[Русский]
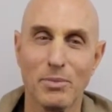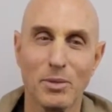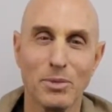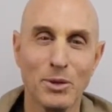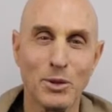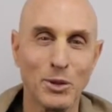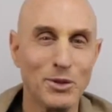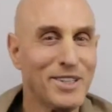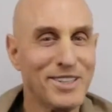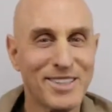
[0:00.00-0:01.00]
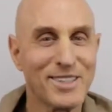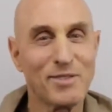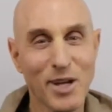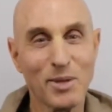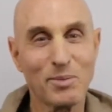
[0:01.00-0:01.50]
что мне нужно
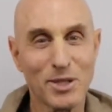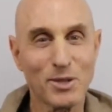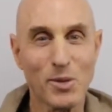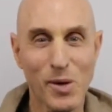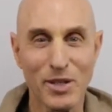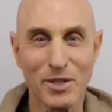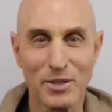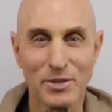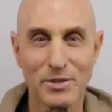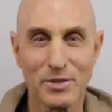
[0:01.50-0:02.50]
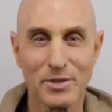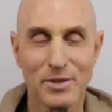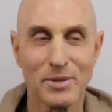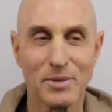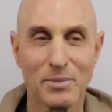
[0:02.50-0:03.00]
развивать эти качества.
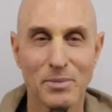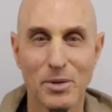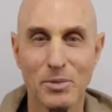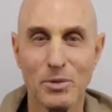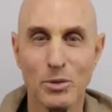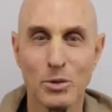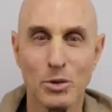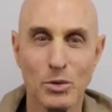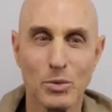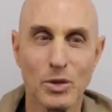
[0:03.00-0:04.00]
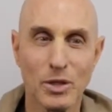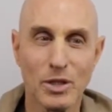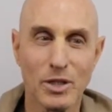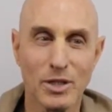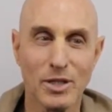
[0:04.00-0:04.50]
Прабу, вы
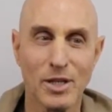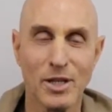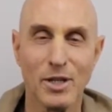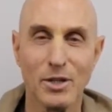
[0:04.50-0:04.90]
так добры.